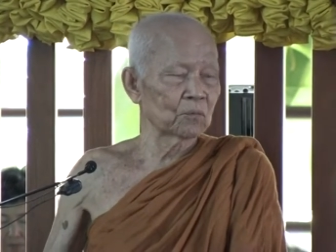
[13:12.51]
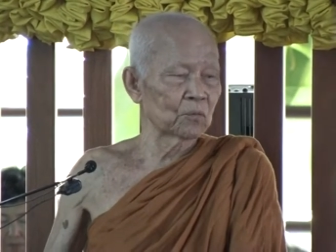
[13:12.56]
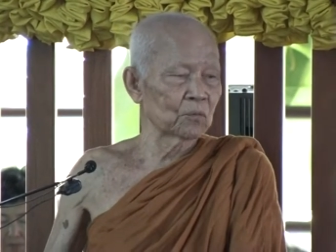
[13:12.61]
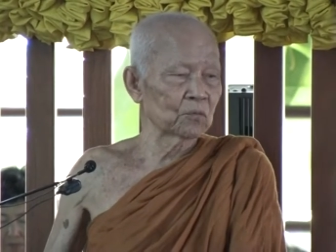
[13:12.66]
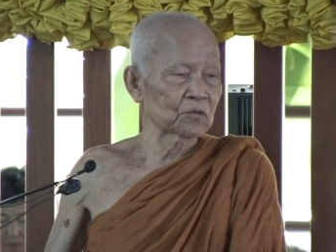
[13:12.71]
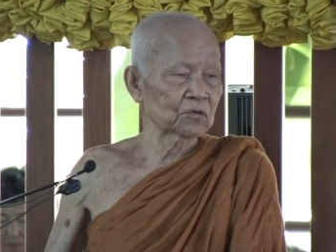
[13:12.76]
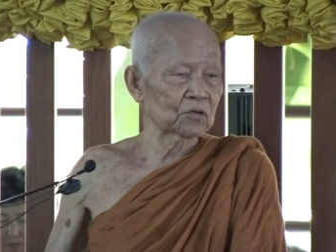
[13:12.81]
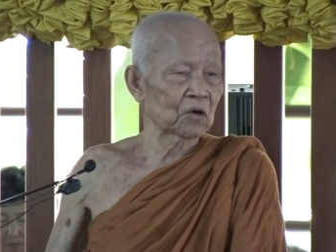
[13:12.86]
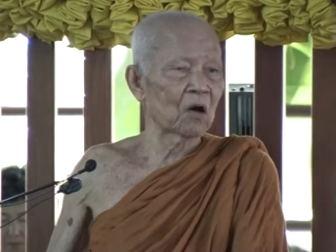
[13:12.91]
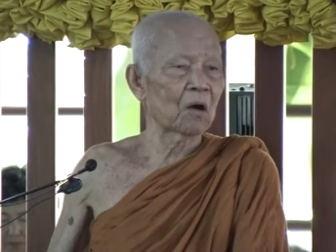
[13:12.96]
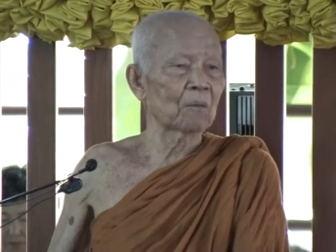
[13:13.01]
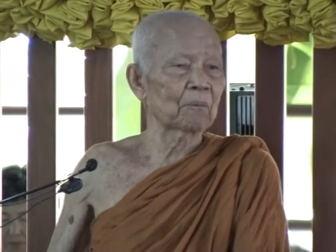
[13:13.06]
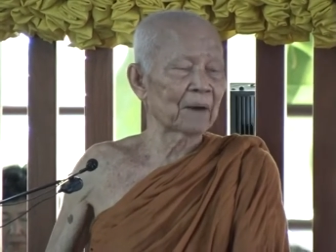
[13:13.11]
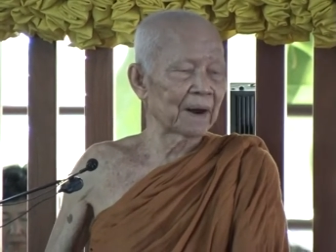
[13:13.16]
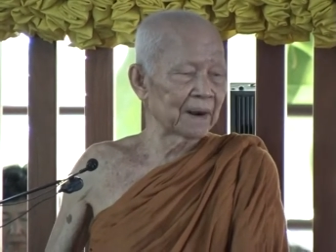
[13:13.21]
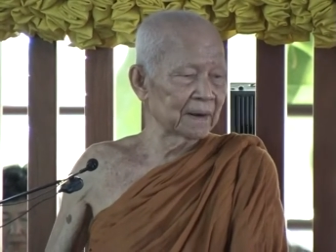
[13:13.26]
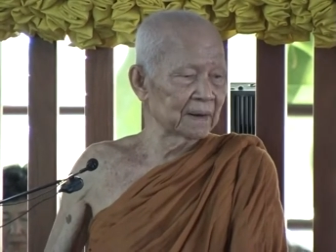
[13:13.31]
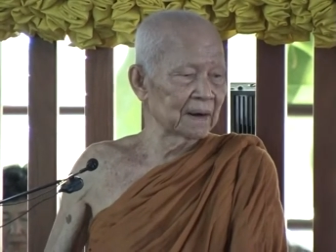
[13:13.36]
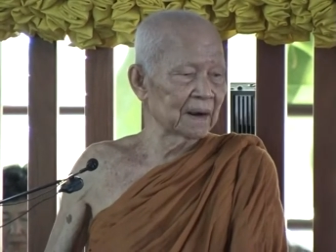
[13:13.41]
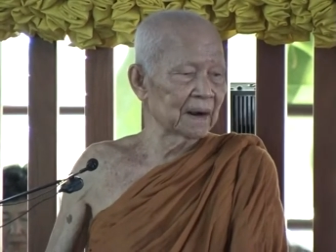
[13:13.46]
อุ่นต่อไป
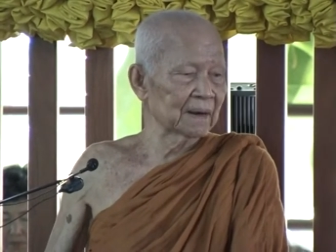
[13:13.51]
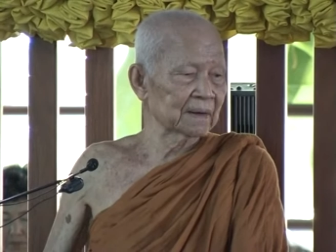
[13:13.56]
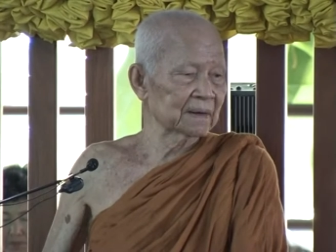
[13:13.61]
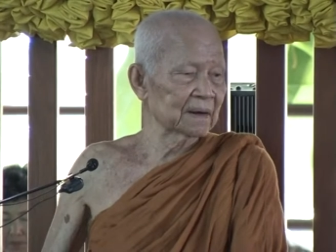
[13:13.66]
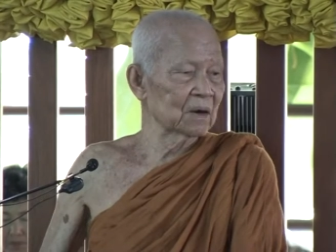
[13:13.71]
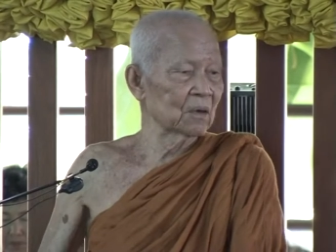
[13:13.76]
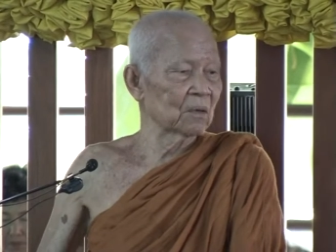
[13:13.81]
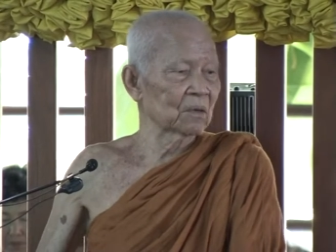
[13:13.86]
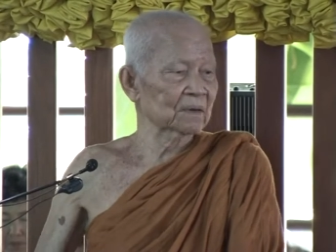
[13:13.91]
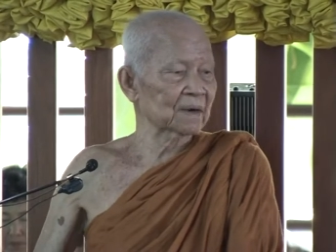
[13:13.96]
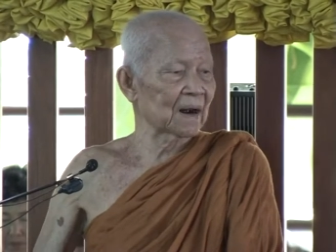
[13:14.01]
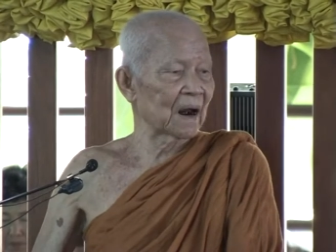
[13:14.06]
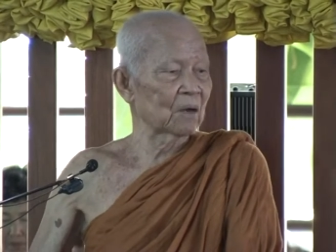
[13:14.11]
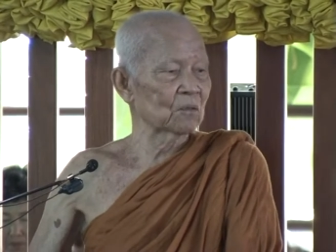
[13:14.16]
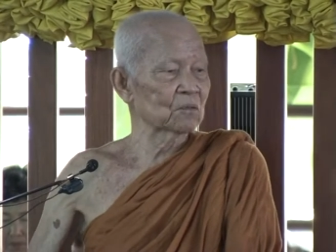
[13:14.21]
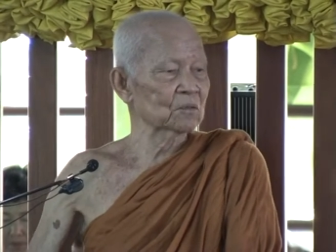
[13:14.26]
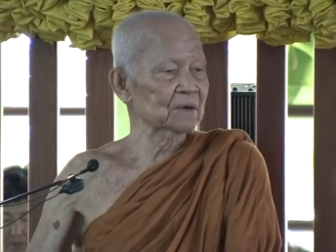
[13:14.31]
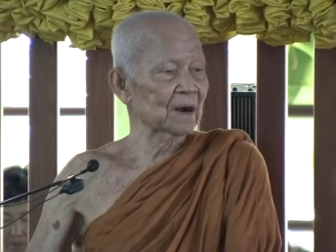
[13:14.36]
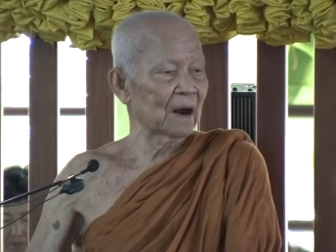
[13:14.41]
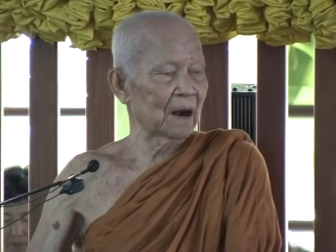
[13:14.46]
นี่แหละที่หลวงตา
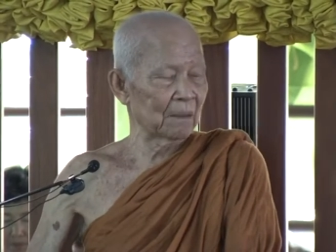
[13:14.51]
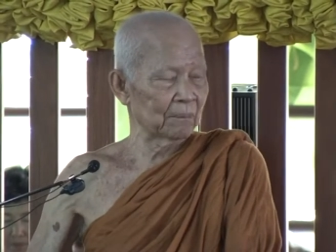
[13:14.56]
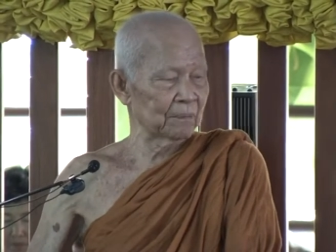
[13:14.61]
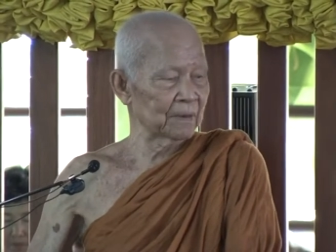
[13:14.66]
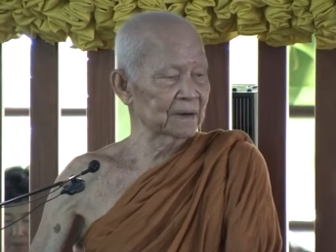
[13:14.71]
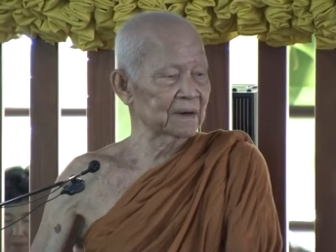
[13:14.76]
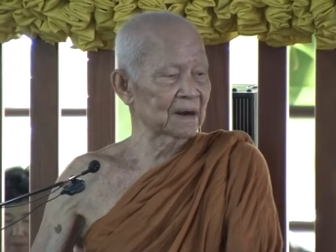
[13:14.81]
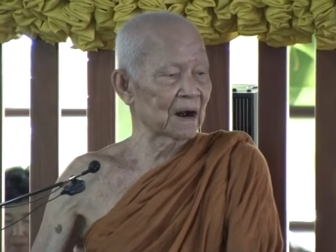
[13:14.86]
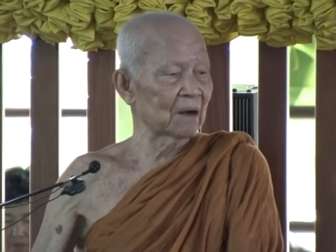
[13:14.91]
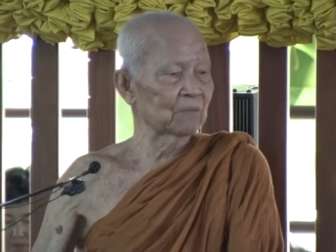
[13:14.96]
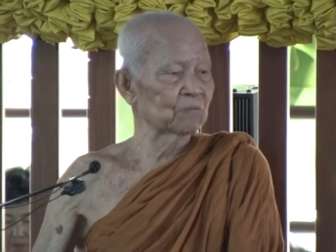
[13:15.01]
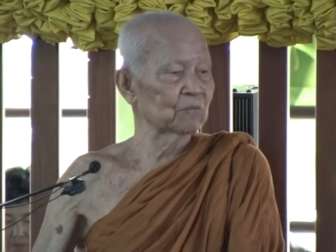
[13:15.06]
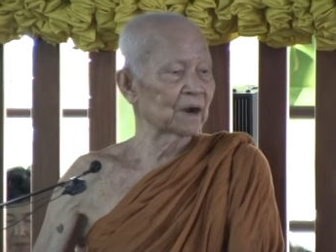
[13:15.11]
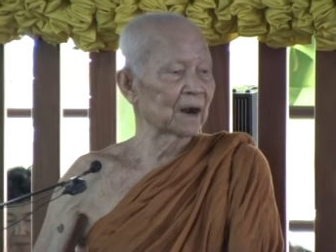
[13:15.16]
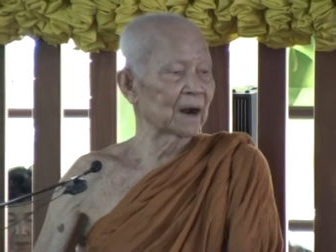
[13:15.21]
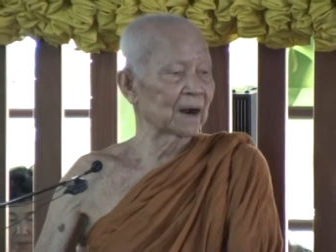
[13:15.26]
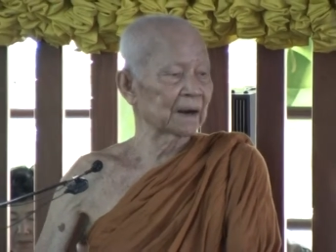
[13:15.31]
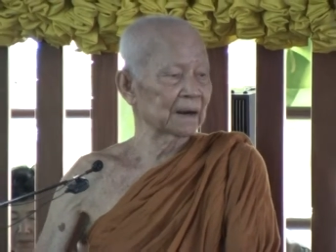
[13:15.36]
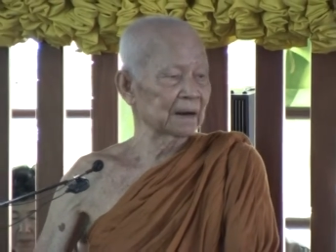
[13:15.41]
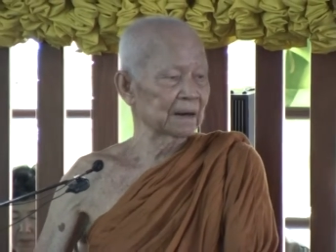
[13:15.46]
อุตส่าห์พยายามเว
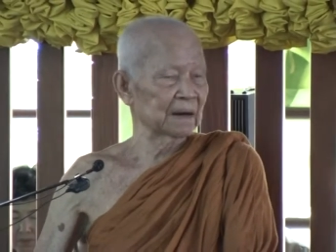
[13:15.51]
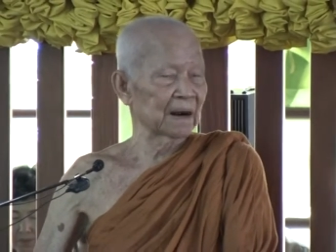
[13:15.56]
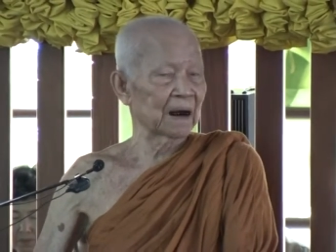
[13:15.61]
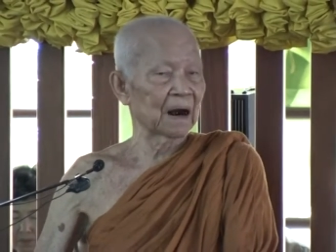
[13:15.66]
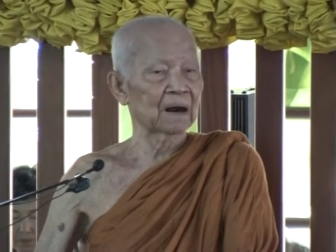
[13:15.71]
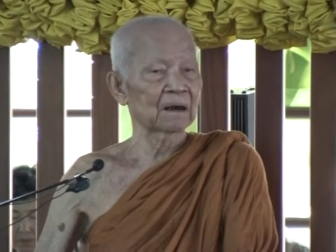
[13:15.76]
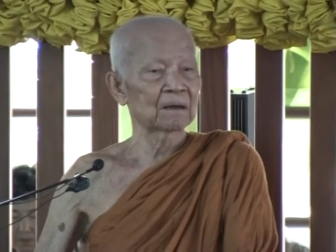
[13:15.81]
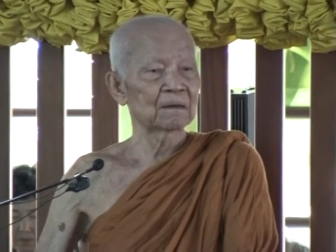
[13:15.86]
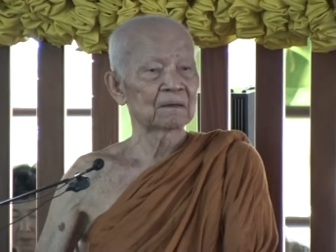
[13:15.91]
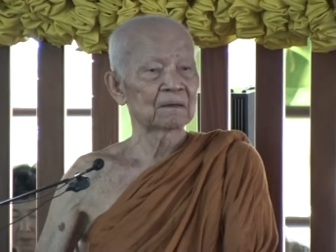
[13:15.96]
ลานี้นะ